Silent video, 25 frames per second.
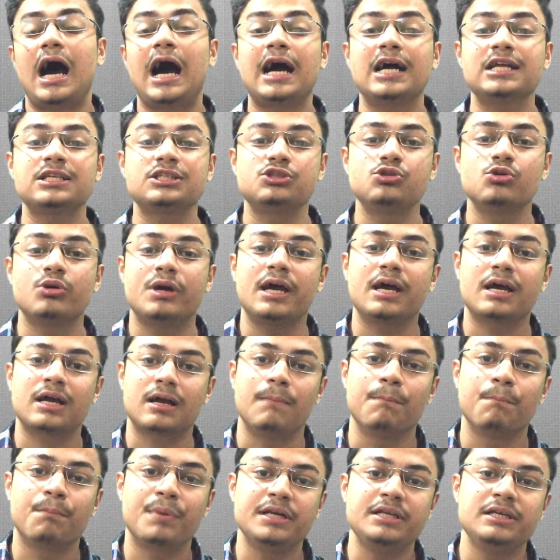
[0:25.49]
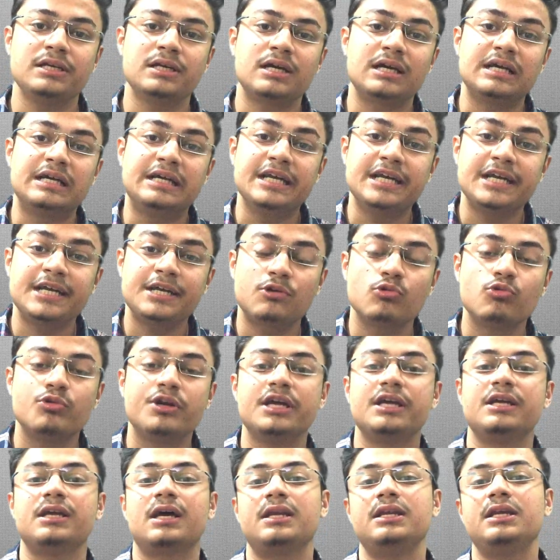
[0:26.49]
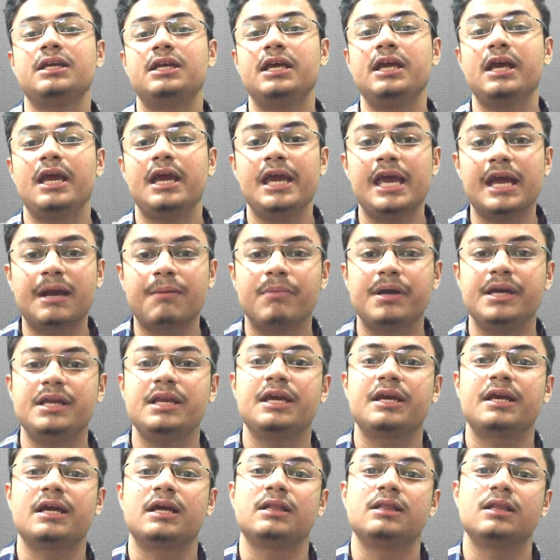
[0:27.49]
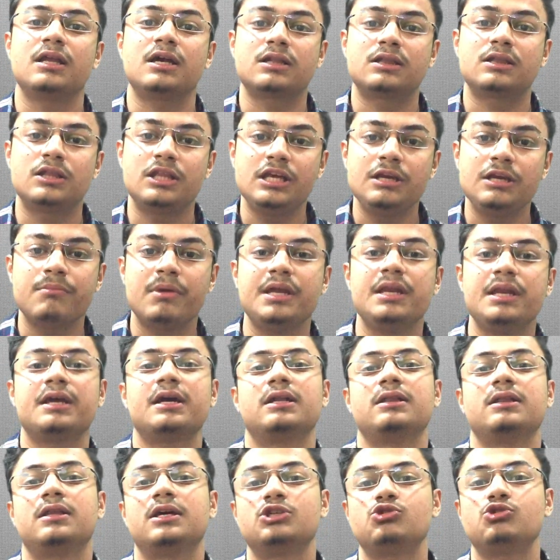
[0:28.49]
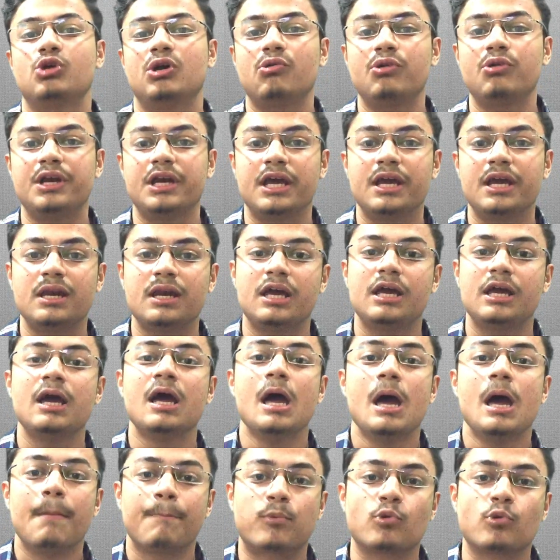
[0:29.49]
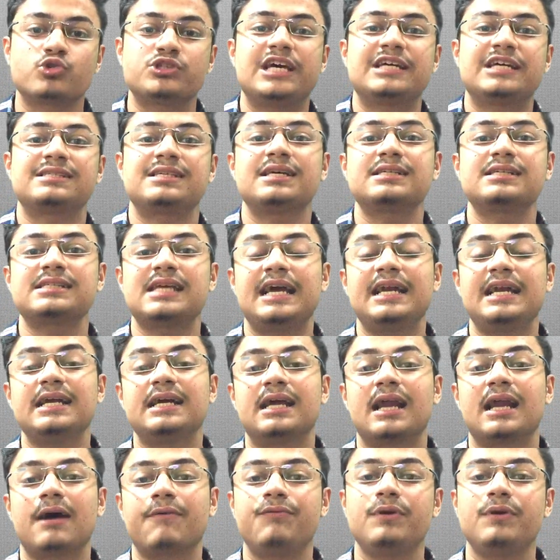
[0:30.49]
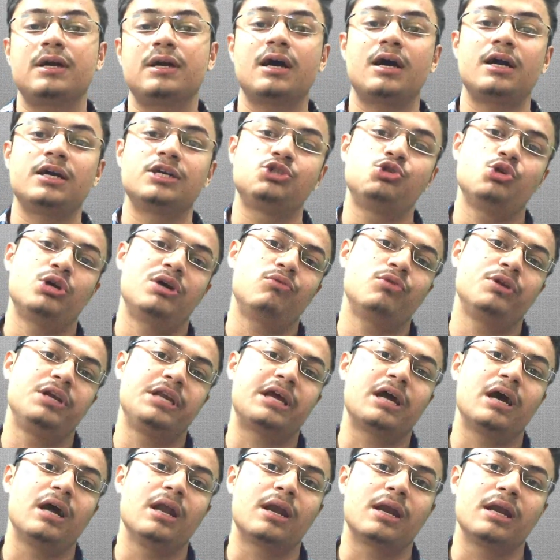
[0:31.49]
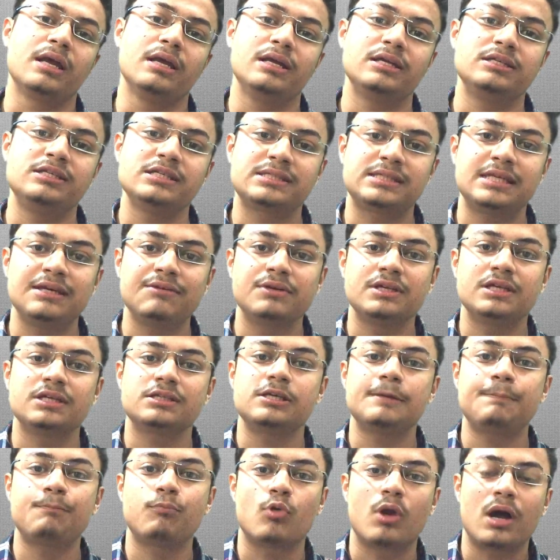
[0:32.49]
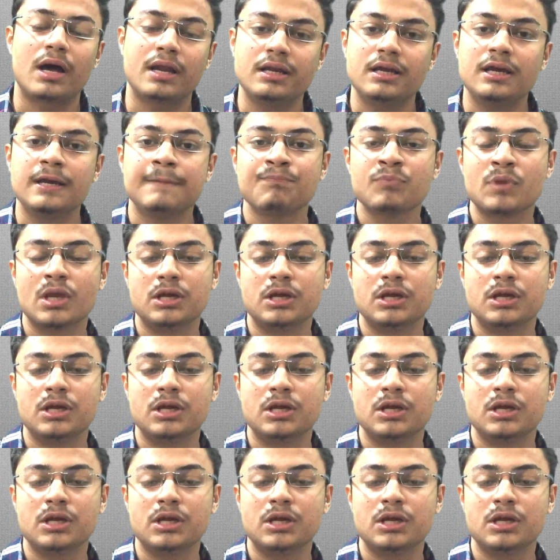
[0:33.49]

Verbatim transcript: आज जो है कंपनियां डे टू डे यानी कि एक महीने के अंदर तीन महीने के अंदर जो है वो नए नए प्रोसेसर्स एंड ग्राफिक कार्ड जो है वो निकाल रही है जिसकी वजह से पुराने